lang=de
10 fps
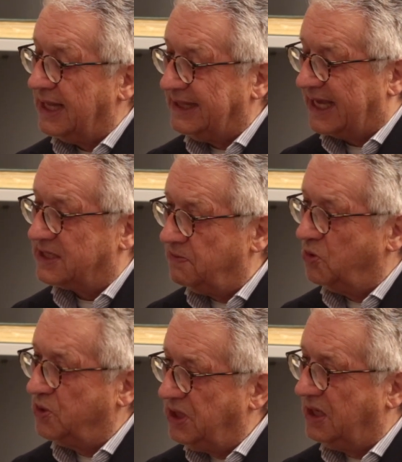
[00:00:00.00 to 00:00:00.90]
Das
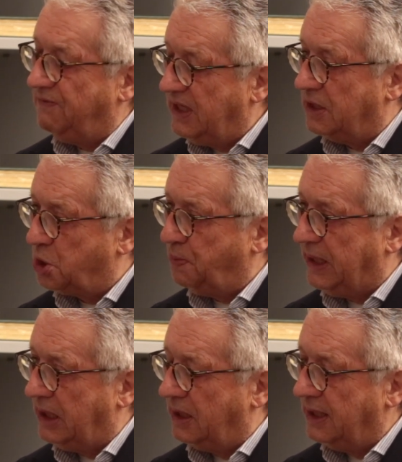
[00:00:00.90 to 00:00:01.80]
muss sich
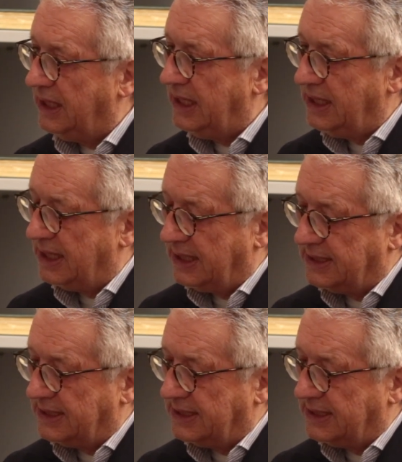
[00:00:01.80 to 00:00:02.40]
widerspiegeln in der